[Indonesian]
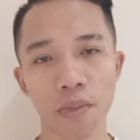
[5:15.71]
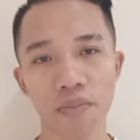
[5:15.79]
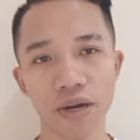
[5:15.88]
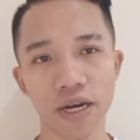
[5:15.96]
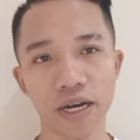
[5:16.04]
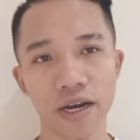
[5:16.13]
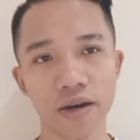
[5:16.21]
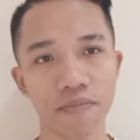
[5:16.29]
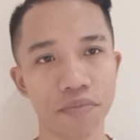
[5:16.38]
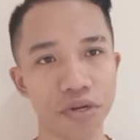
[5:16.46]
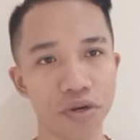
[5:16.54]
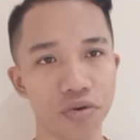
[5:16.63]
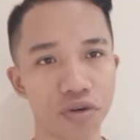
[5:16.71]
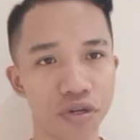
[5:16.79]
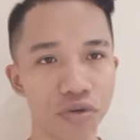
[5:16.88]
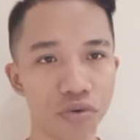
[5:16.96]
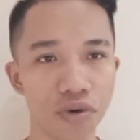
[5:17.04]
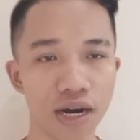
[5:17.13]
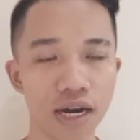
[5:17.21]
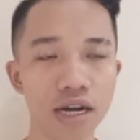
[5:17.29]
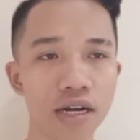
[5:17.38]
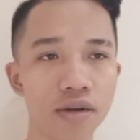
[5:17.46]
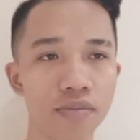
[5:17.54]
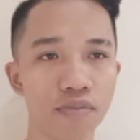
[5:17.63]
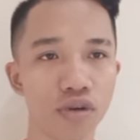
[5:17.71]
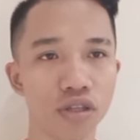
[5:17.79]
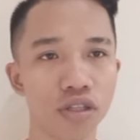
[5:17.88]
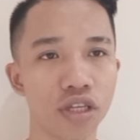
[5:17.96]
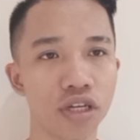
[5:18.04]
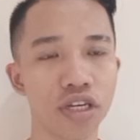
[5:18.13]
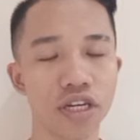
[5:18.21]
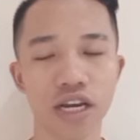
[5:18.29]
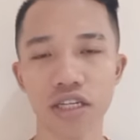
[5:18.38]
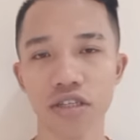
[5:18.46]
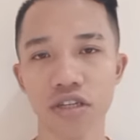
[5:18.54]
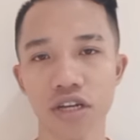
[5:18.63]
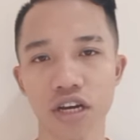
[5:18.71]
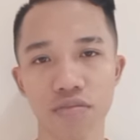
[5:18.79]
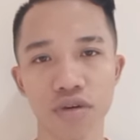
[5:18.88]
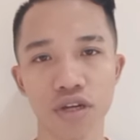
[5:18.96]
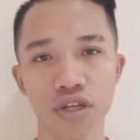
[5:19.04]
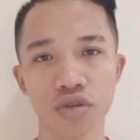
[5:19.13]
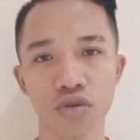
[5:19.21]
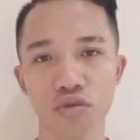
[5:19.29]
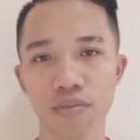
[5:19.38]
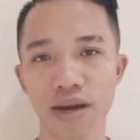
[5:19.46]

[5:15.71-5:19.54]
pada periode kedua politik dinasti yang begitu